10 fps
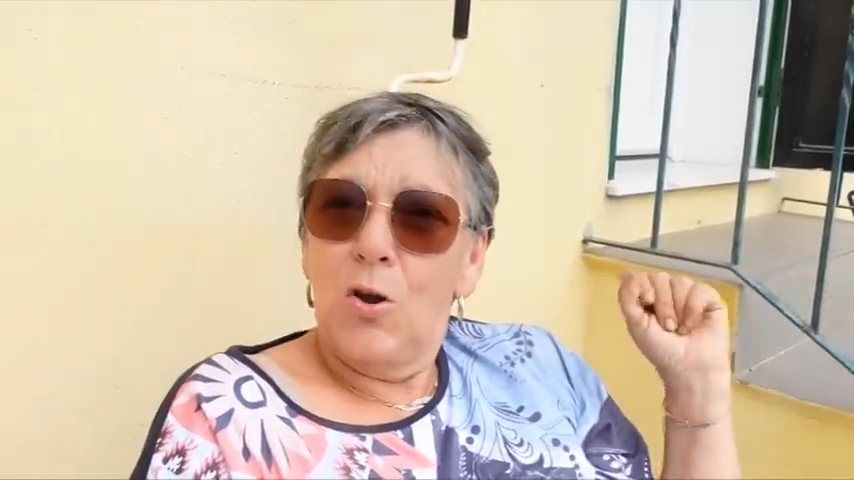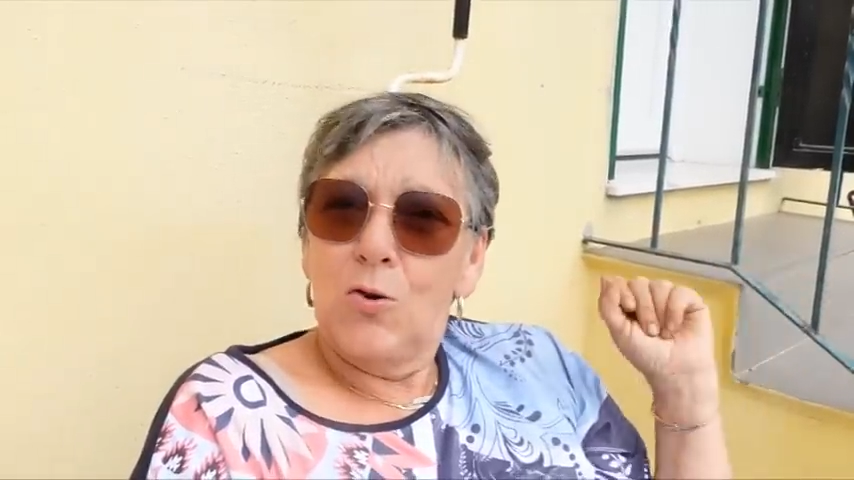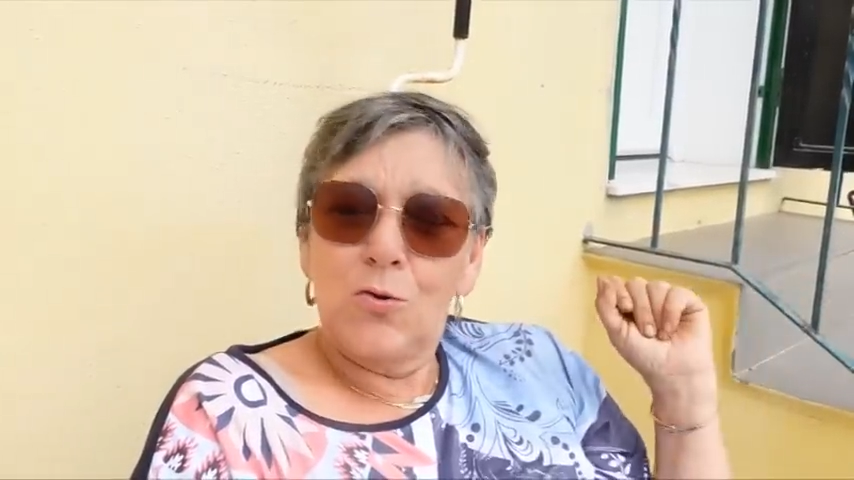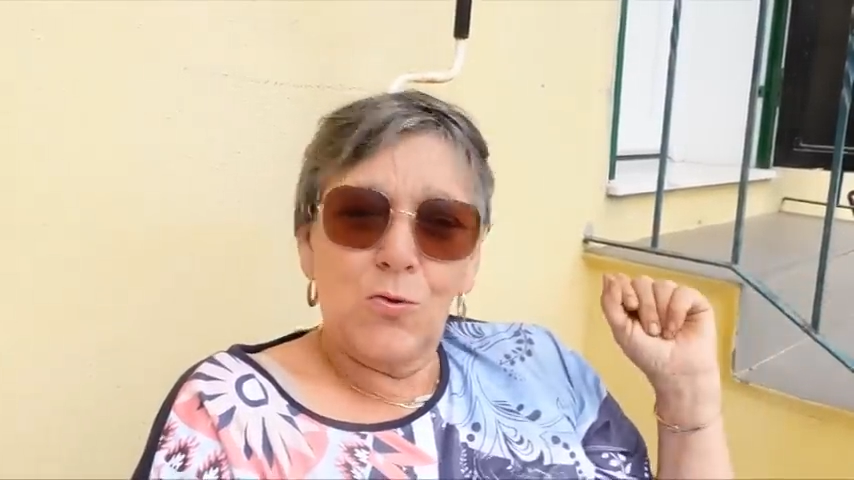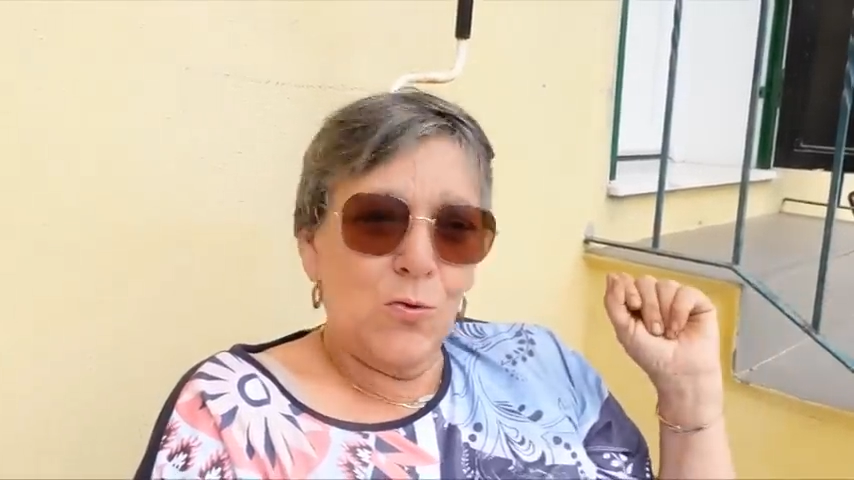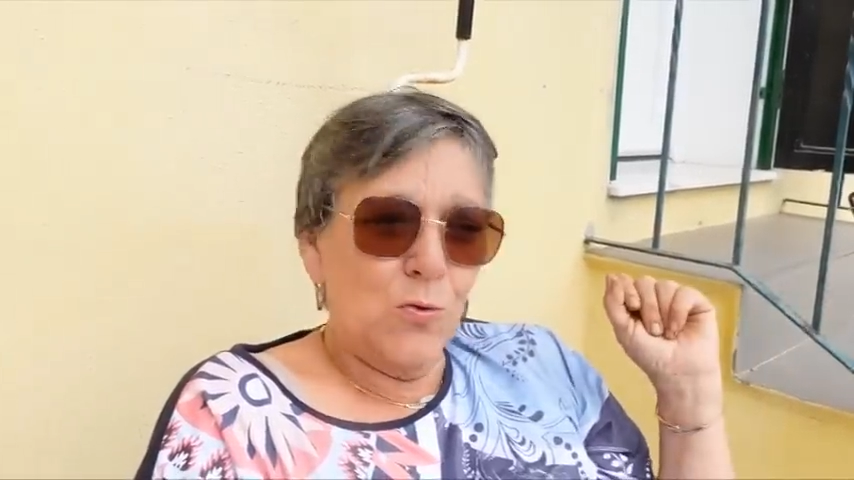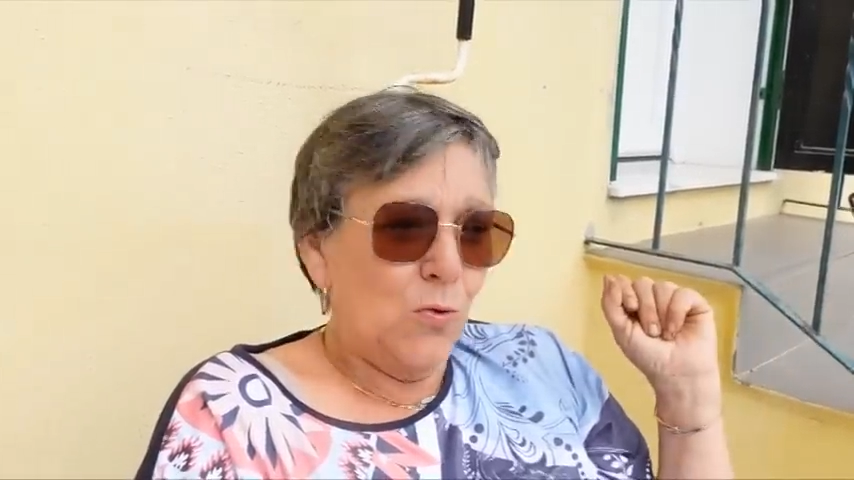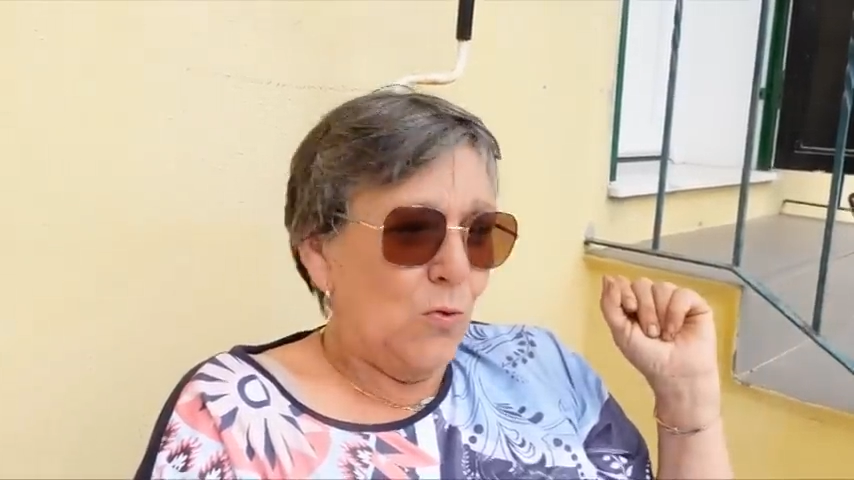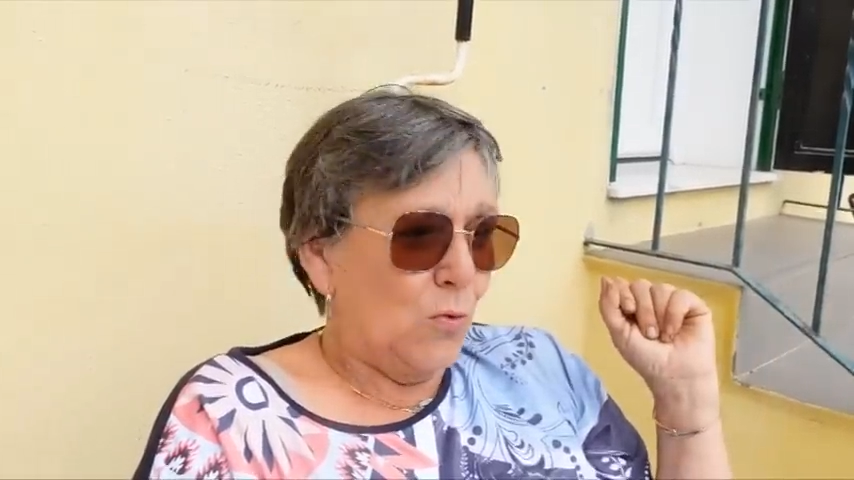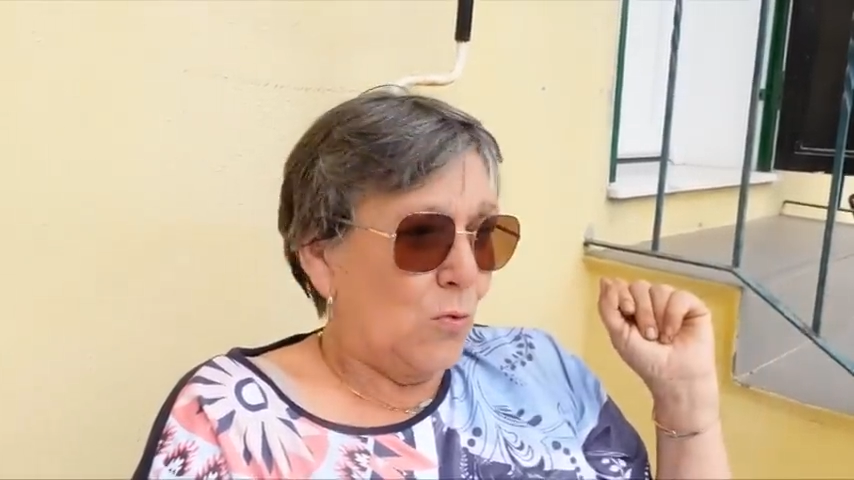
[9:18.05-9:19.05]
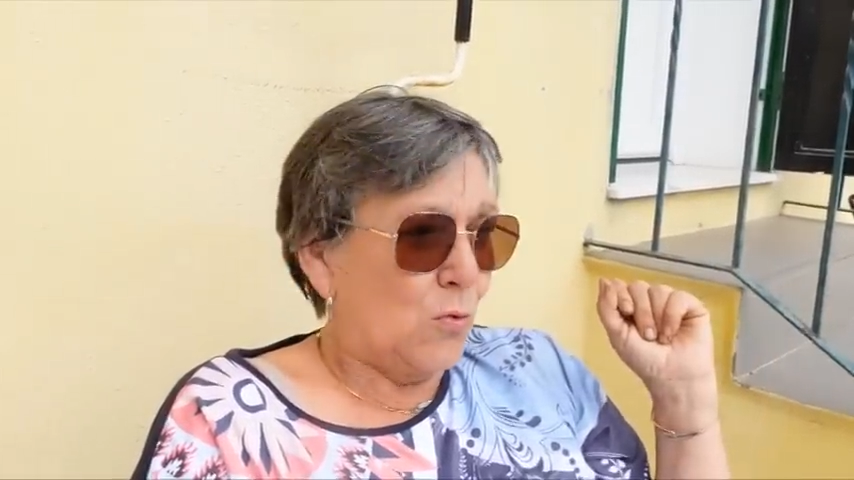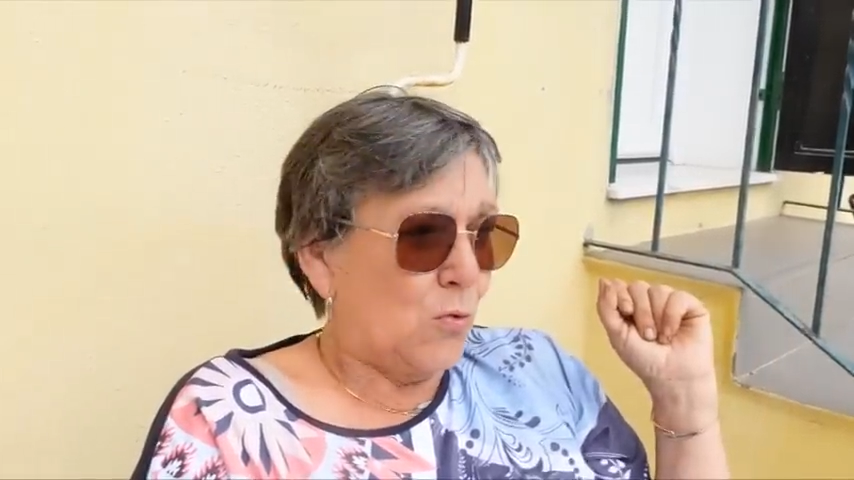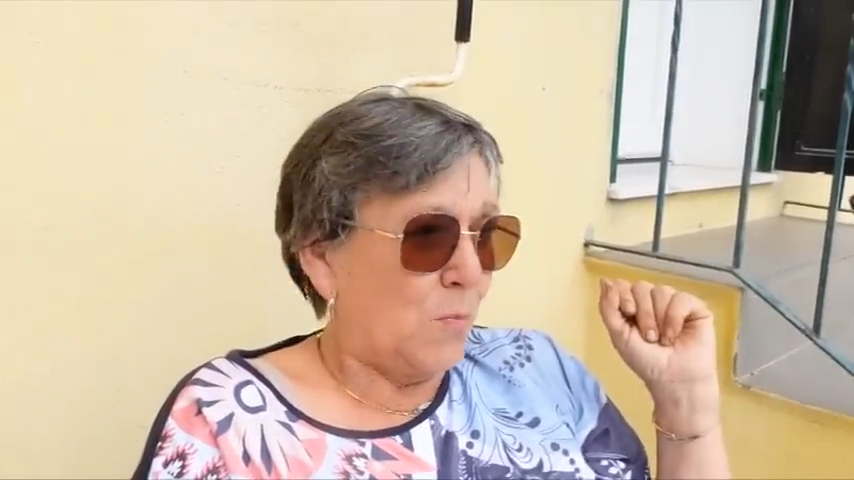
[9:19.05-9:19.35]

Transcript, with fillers: je, je